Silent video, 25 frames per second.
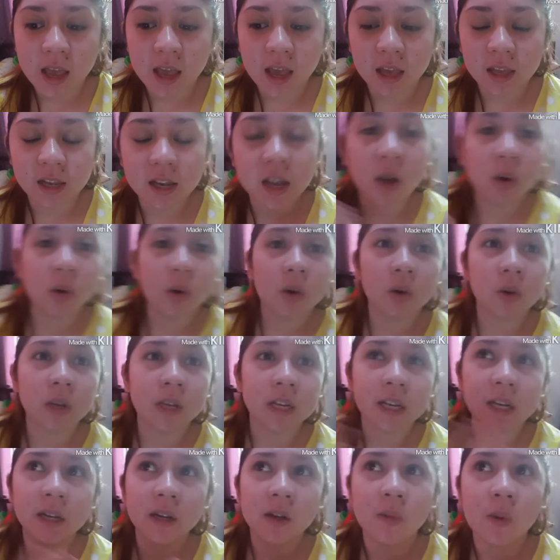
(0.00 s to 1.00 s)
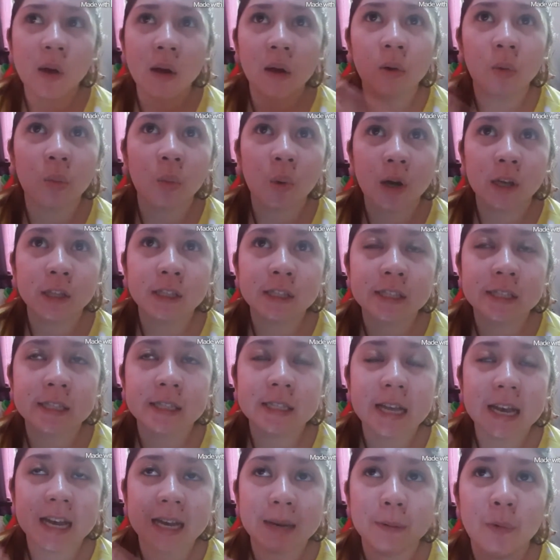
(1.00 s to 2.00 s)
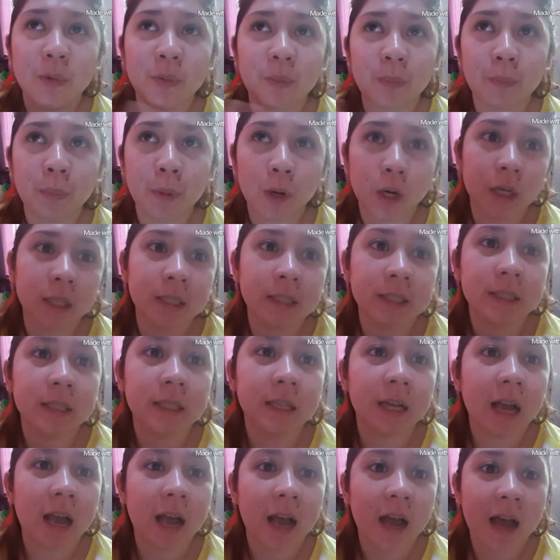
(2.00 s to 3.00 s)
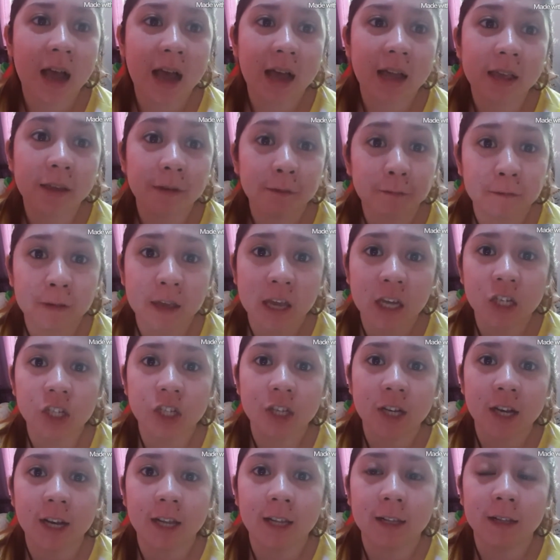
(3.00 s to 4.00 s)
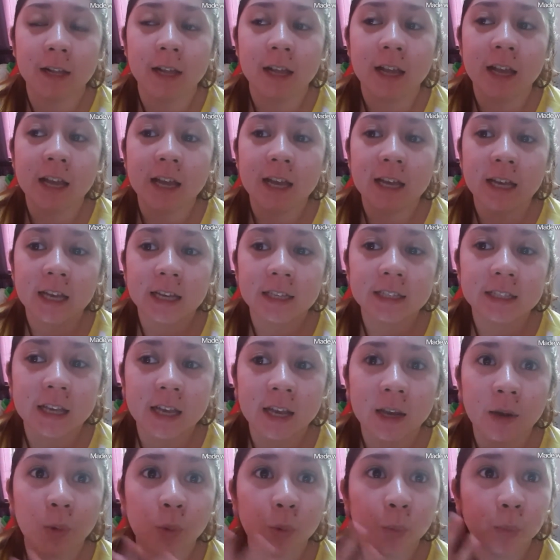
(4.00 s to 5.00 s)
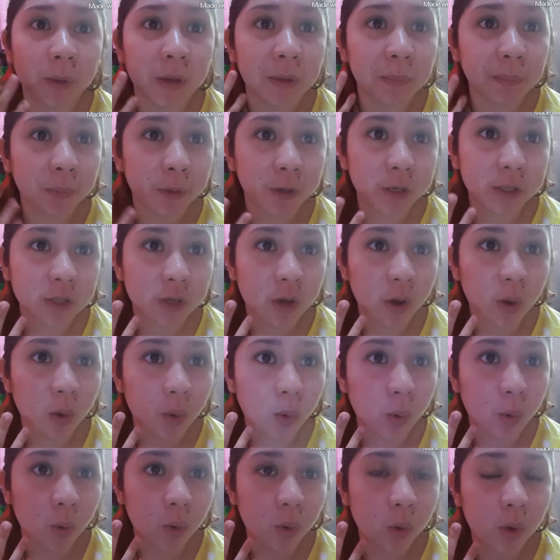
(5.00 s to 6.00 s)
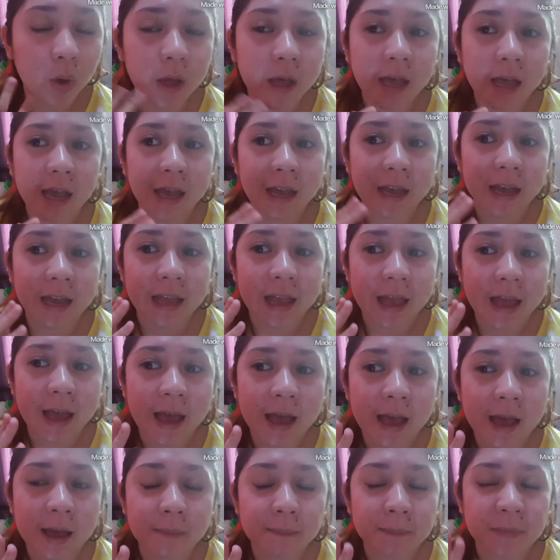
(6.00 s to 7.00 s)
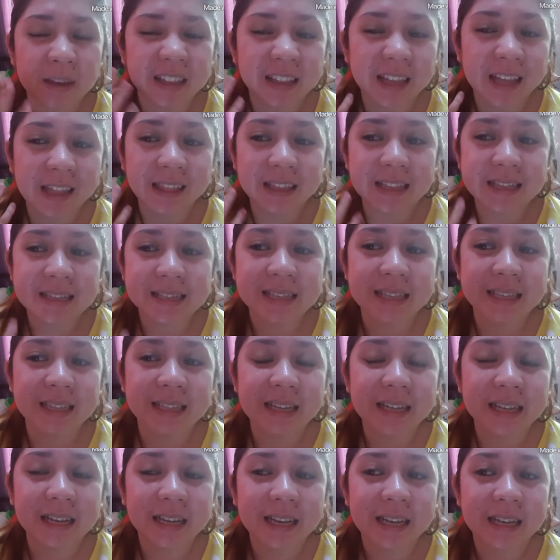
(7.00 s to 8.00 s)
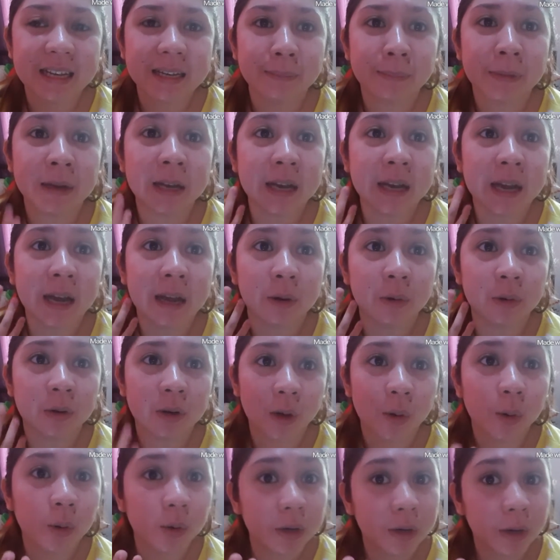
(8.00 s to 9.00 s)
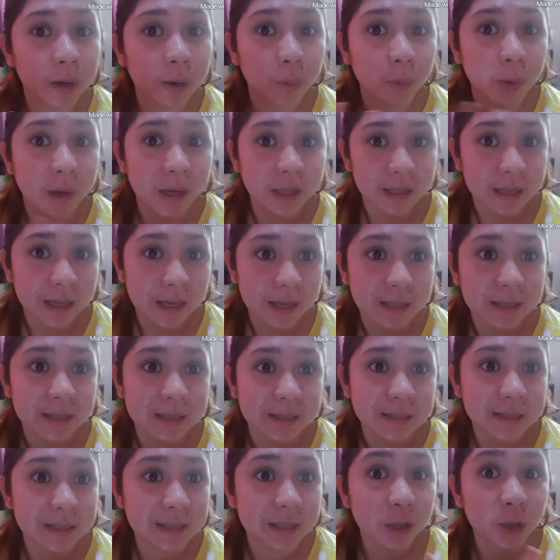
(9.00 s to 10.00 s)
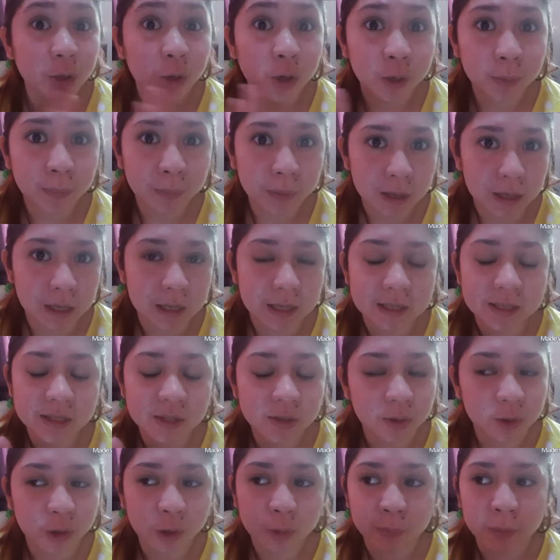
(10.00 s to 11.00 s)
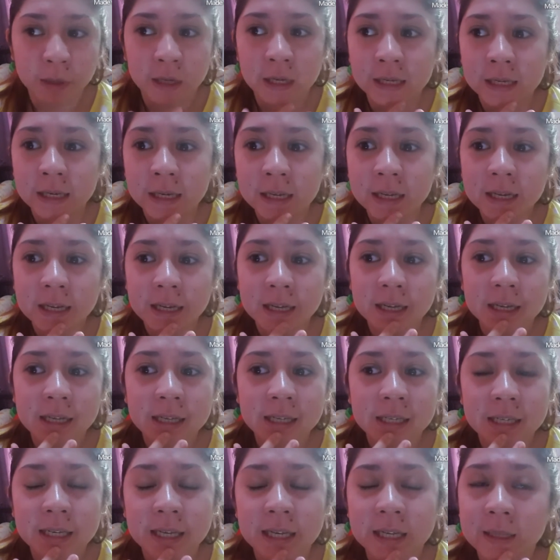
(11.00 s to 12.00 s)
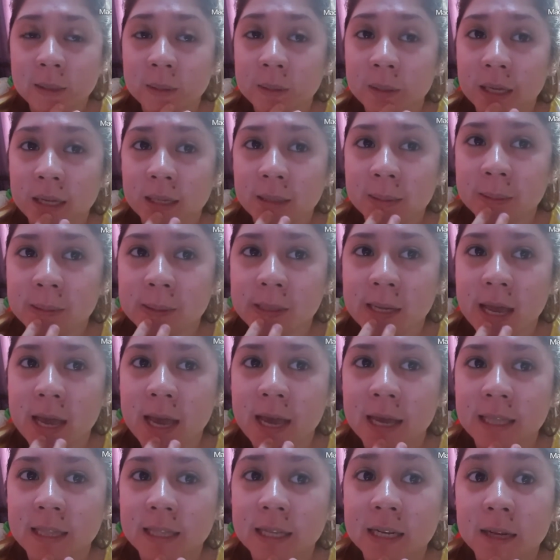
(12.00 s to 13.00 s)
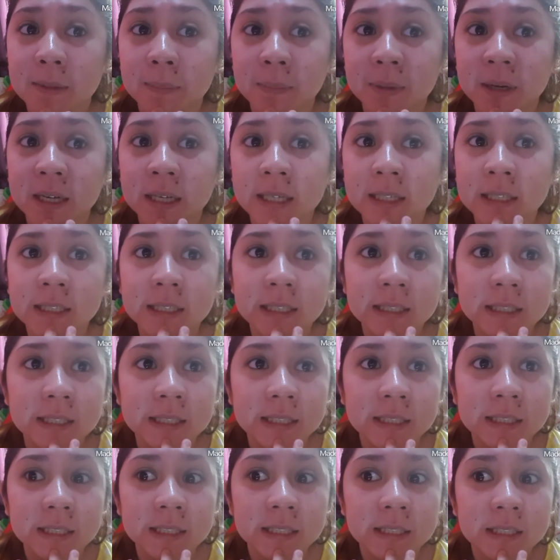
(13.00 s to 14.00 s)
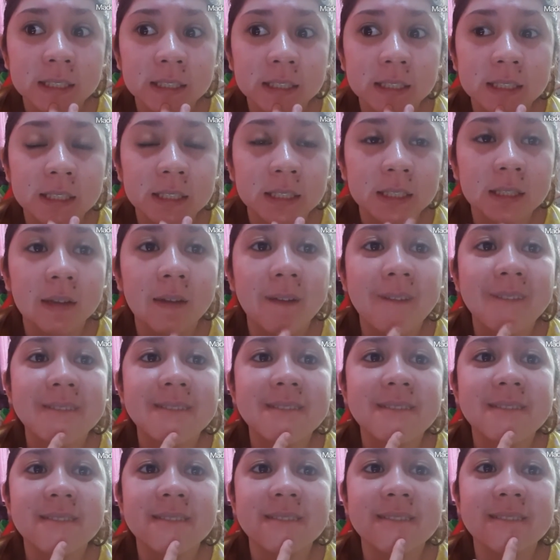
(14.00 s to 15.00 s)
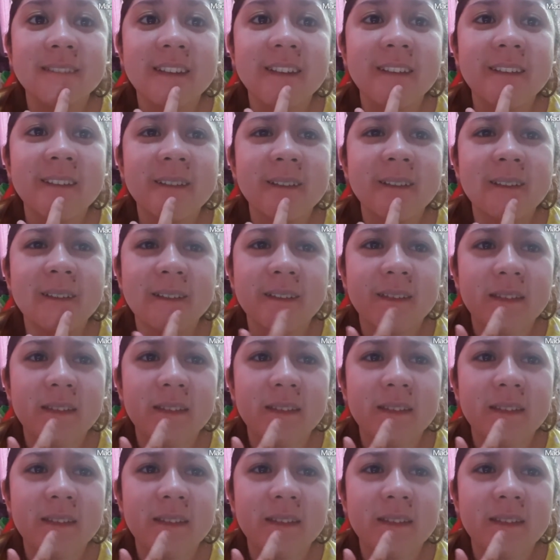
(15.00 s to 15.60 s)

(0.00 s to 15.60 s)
And ako, ginagawa ko once a month ang aking facial. Kasi open pores ako, kaya may tendency talaga na magkaroon ako ng whiteheads. Normal, it's normal. Lalo-lalo na hindi naman dito, oh,